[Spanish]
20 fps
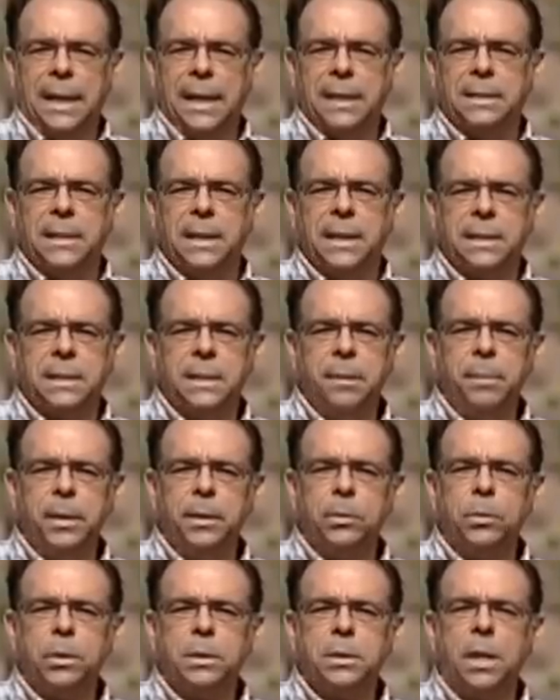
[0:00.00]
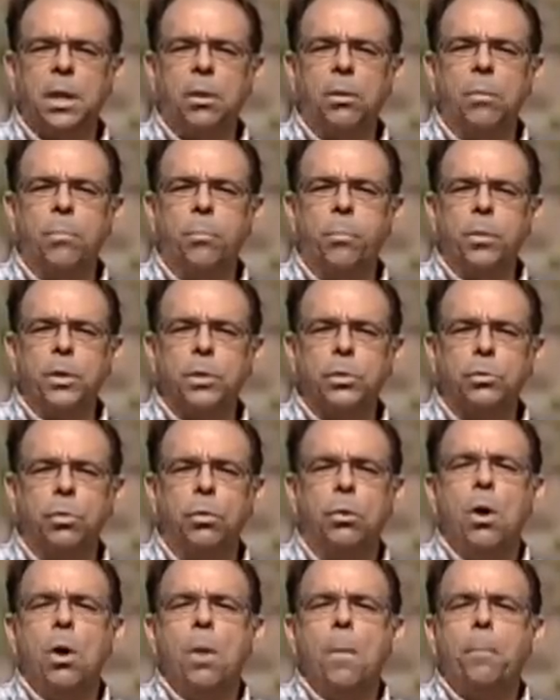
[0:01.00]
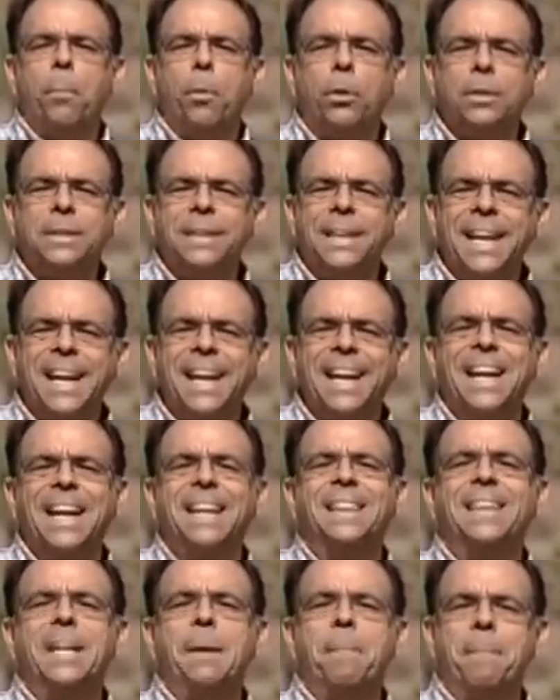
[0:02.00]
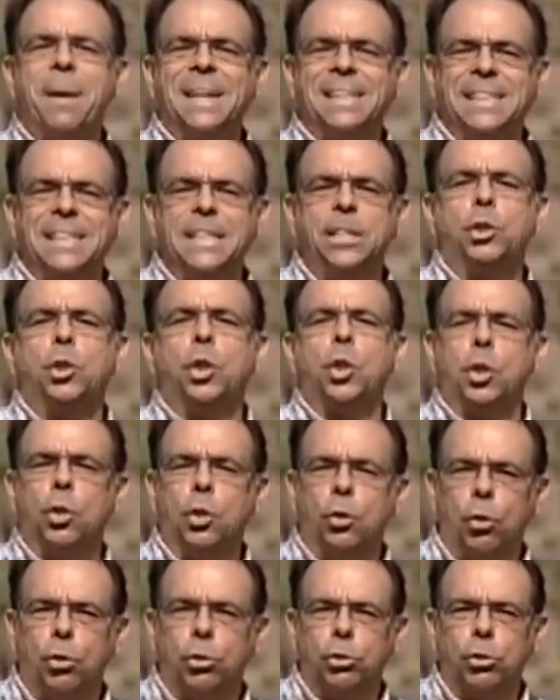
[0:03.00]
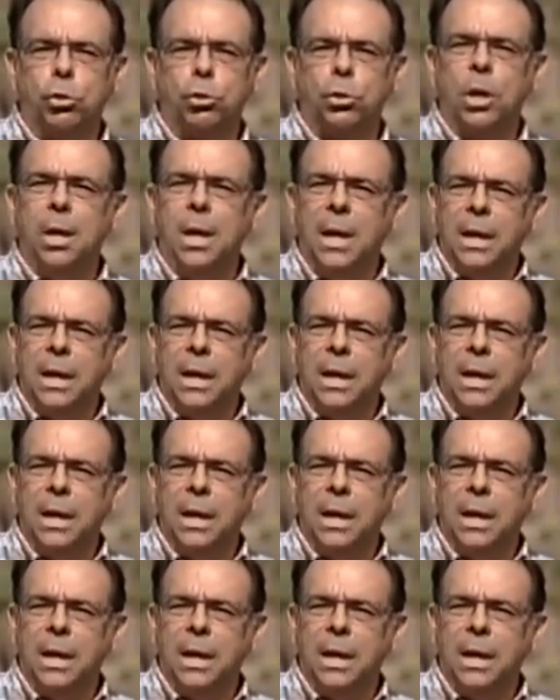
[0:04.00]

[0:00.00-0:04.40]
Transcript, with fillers: Este yacimiento está compuesto por tres grandes macizos rocosos.